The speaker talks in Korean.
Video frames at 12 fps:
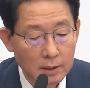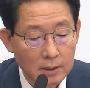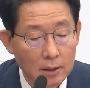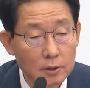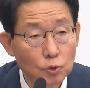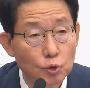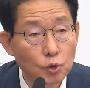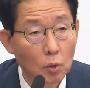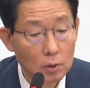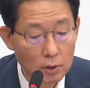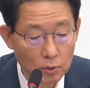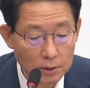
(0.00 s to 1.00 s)
다른 주요
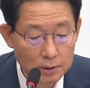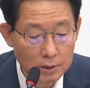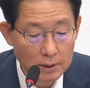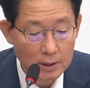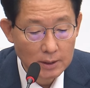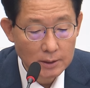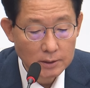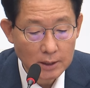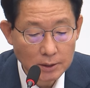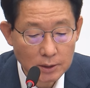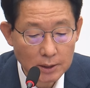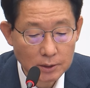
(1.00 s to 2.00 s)
언론은
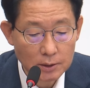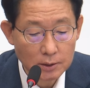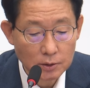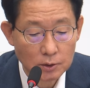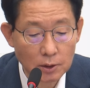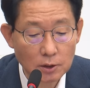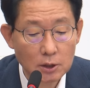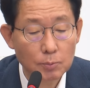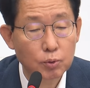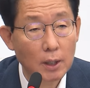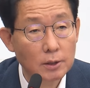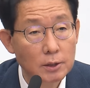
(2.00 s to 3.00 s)
사설에서 정시
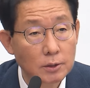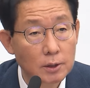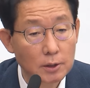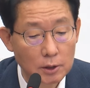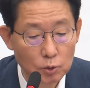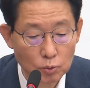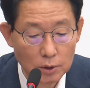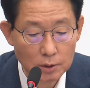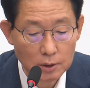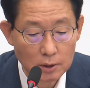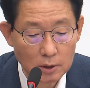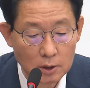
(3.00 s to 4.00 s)
불확실성
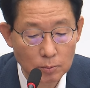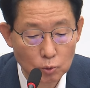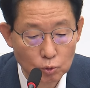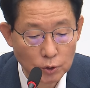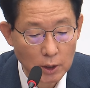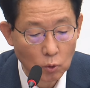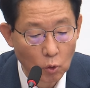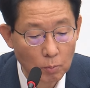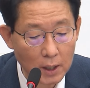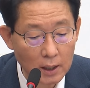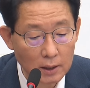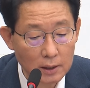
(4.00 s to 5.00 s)
키우는 금투세
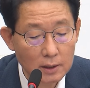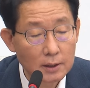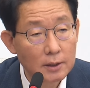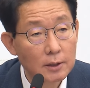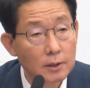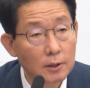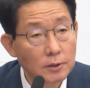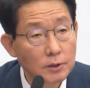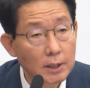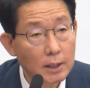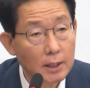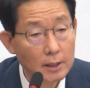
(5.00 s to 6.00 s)
공방
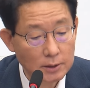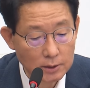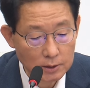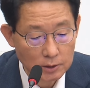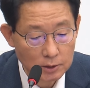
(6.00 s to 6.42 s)
언제까지